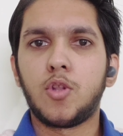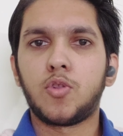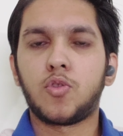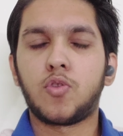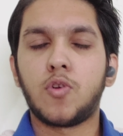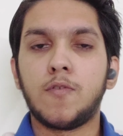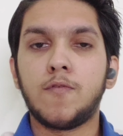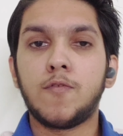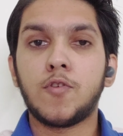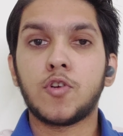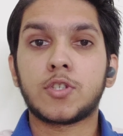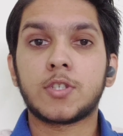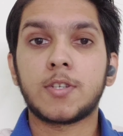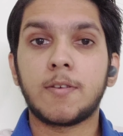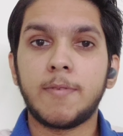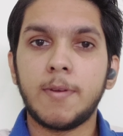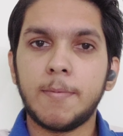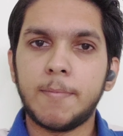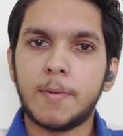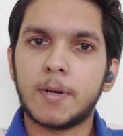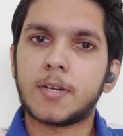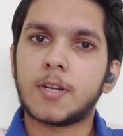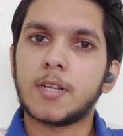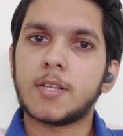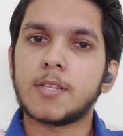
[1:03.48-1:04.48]
तो वो सभी
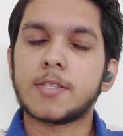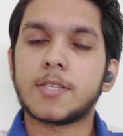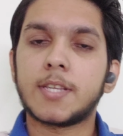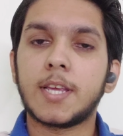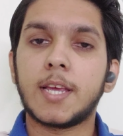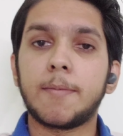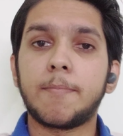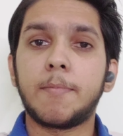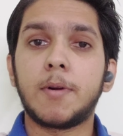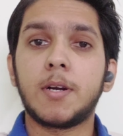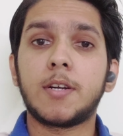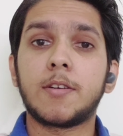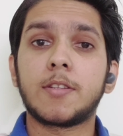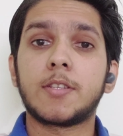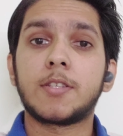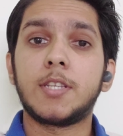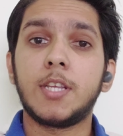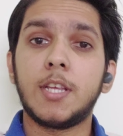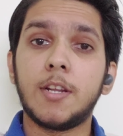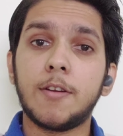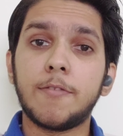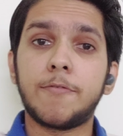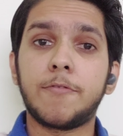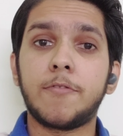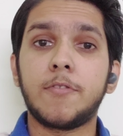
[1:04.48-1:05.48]
बटन्स हैं बट
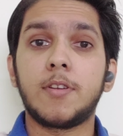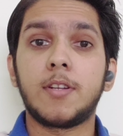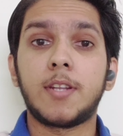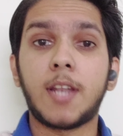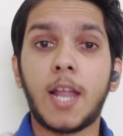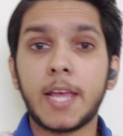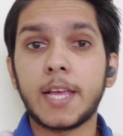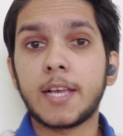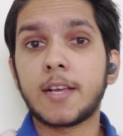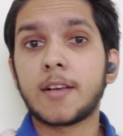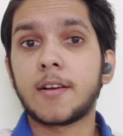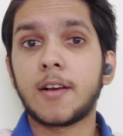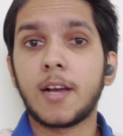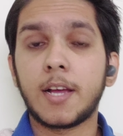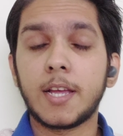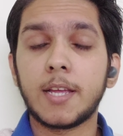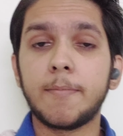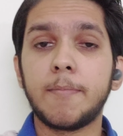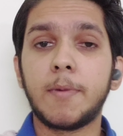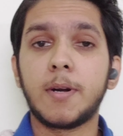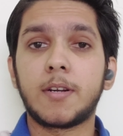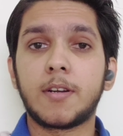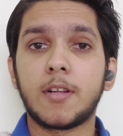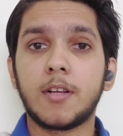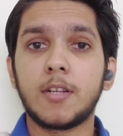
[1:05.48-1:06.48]
सिर्फ लाइक का ही
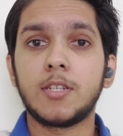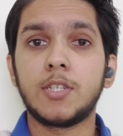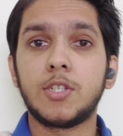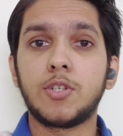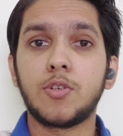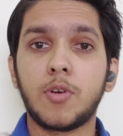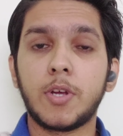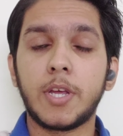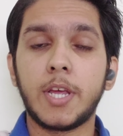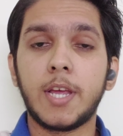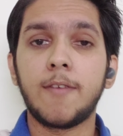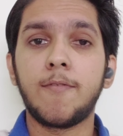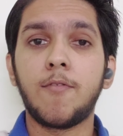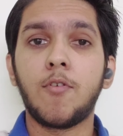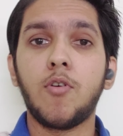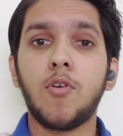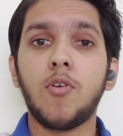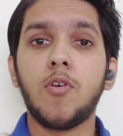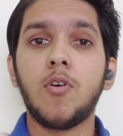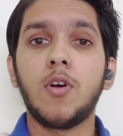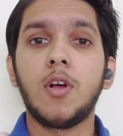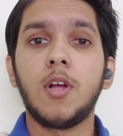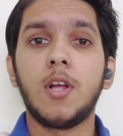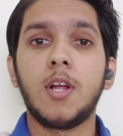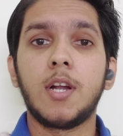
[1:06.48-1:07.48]
बटन जो है वो
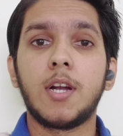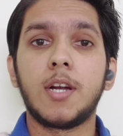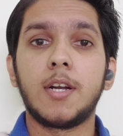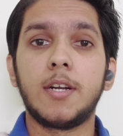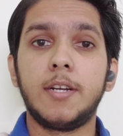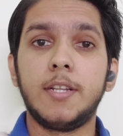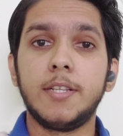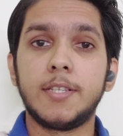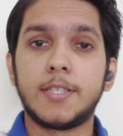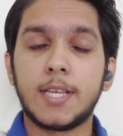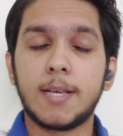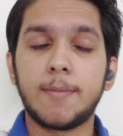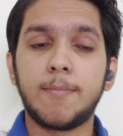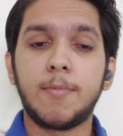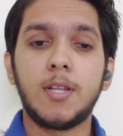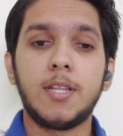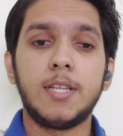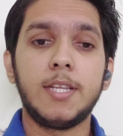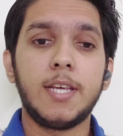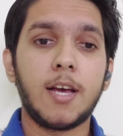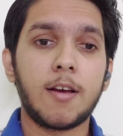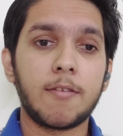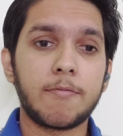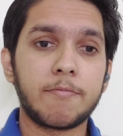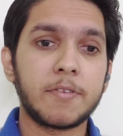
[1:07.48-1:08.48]
डिसेबल
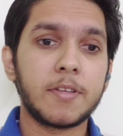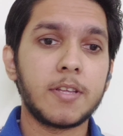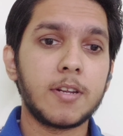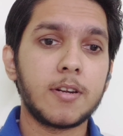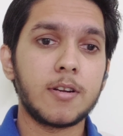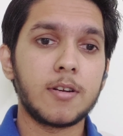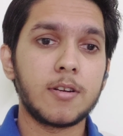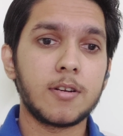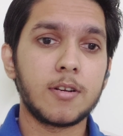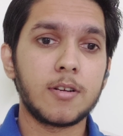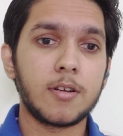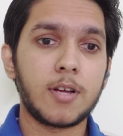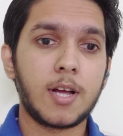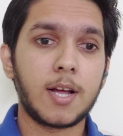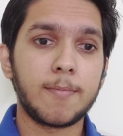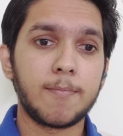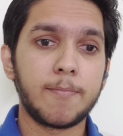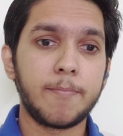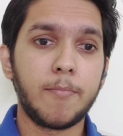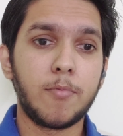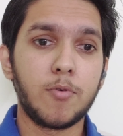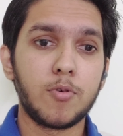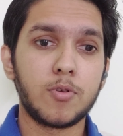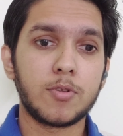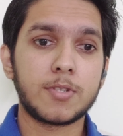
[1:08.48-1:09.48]
या फिर हम
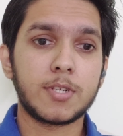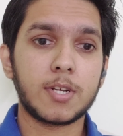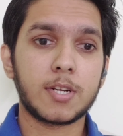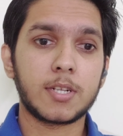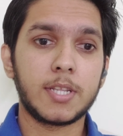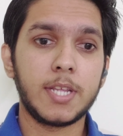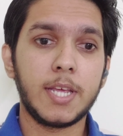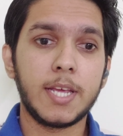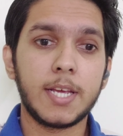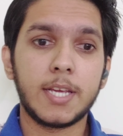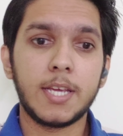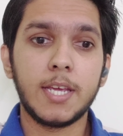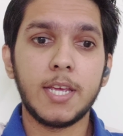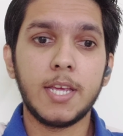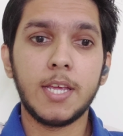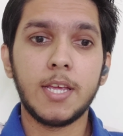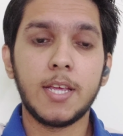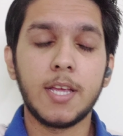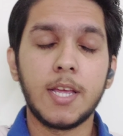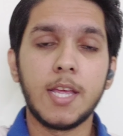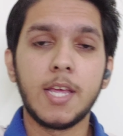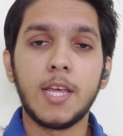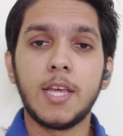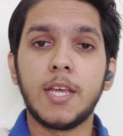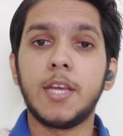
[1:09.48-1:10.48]
बोल सकते हैं कि
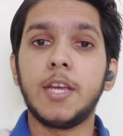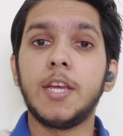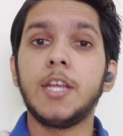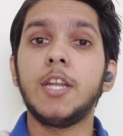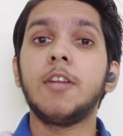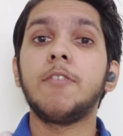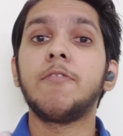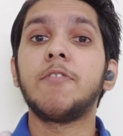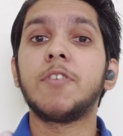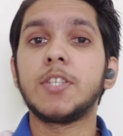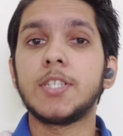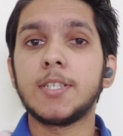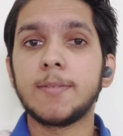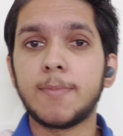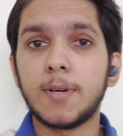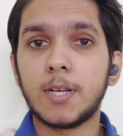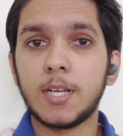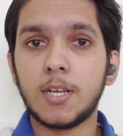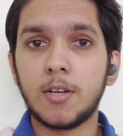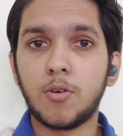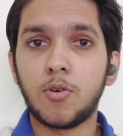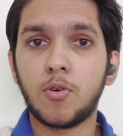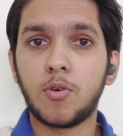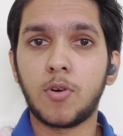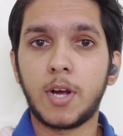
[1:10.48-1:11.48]

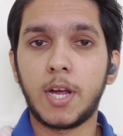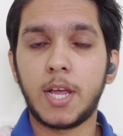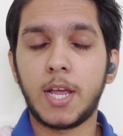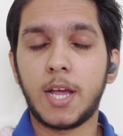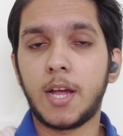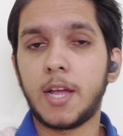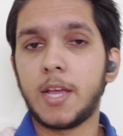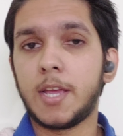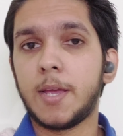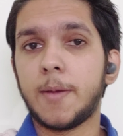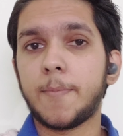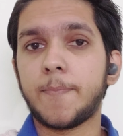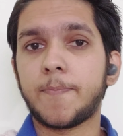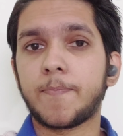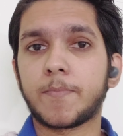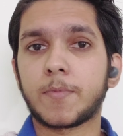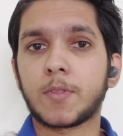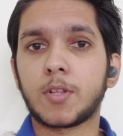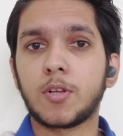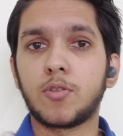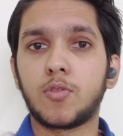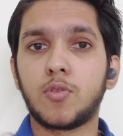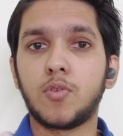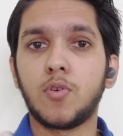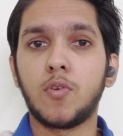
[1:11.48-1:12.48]
इनविजिबल हो गया है
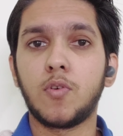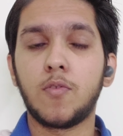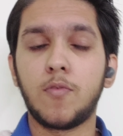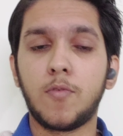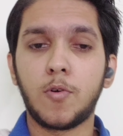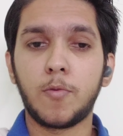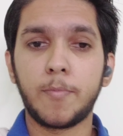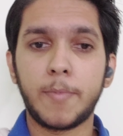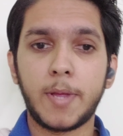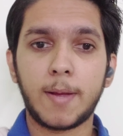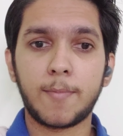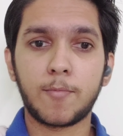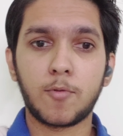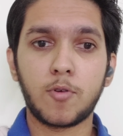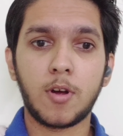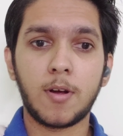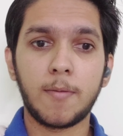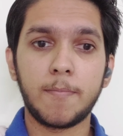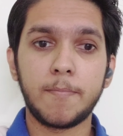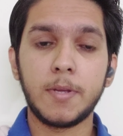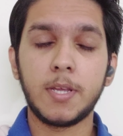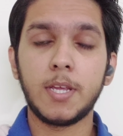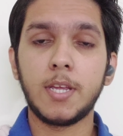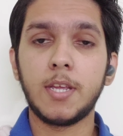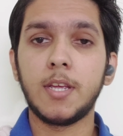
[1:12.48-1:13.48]
तो वो मैं आपको
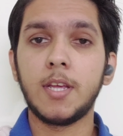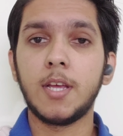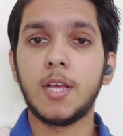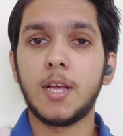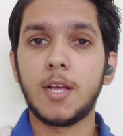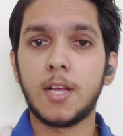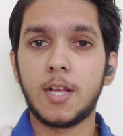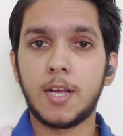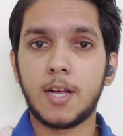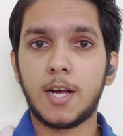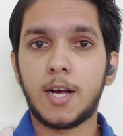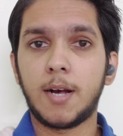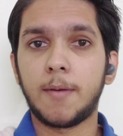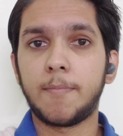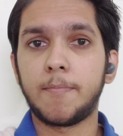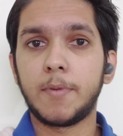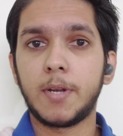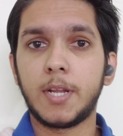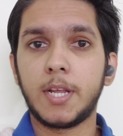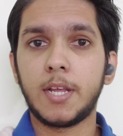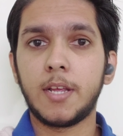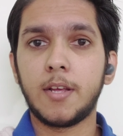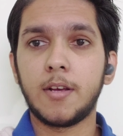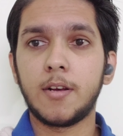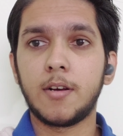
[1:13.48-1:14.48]
अभी
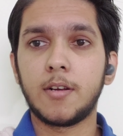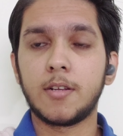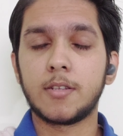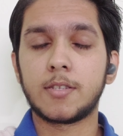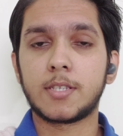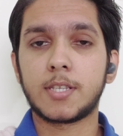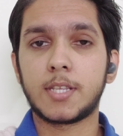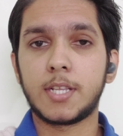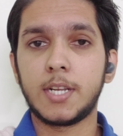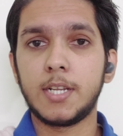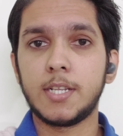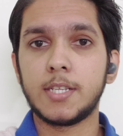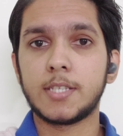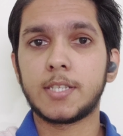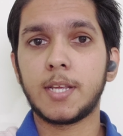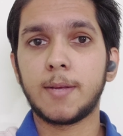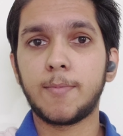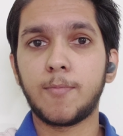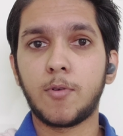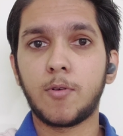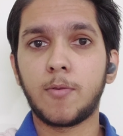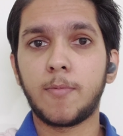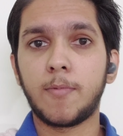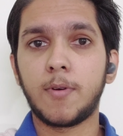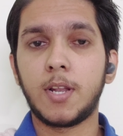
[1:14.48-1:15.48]
अपने स्क्रीन से
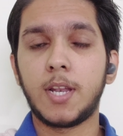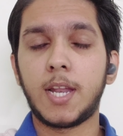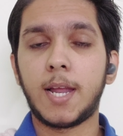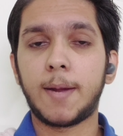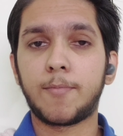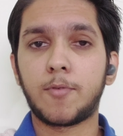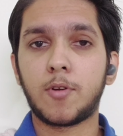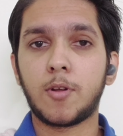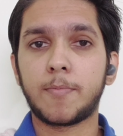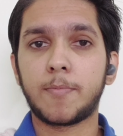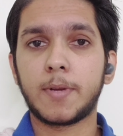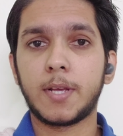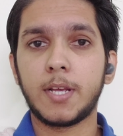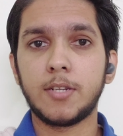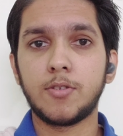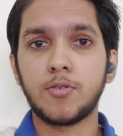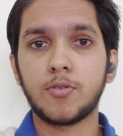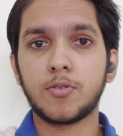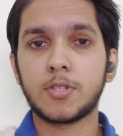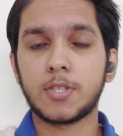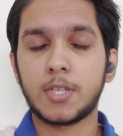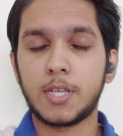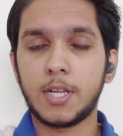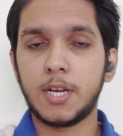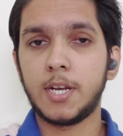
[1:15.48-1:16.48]
मोबाइल लैपटॉप के
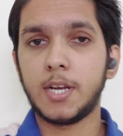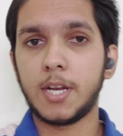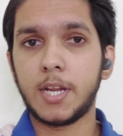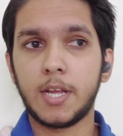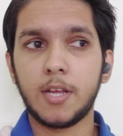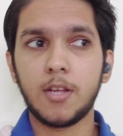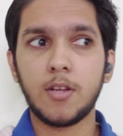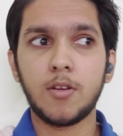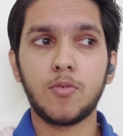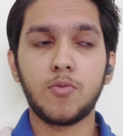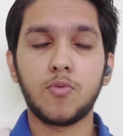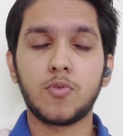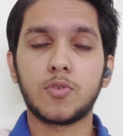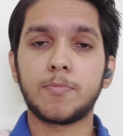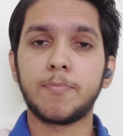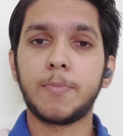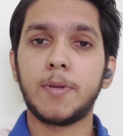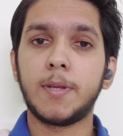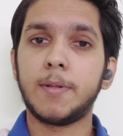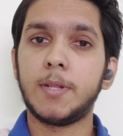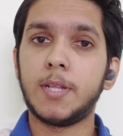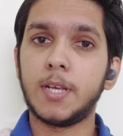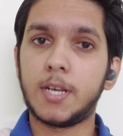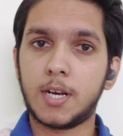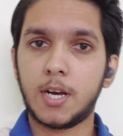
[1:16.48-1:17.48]
जो स्क्रीन है
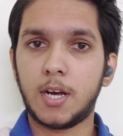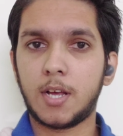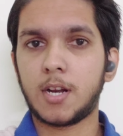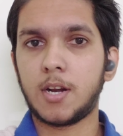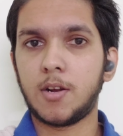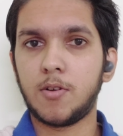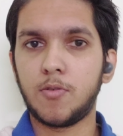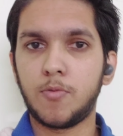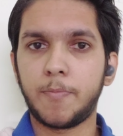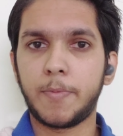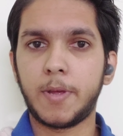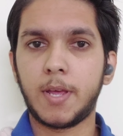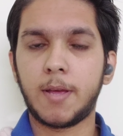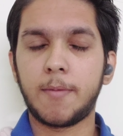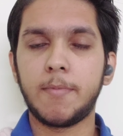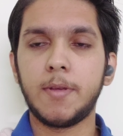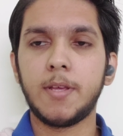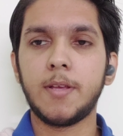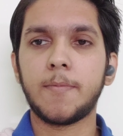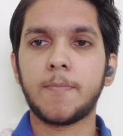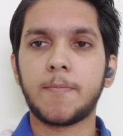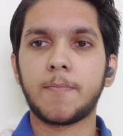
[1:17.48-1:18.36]
उसमें दिखा रहा हूँ मैं अभी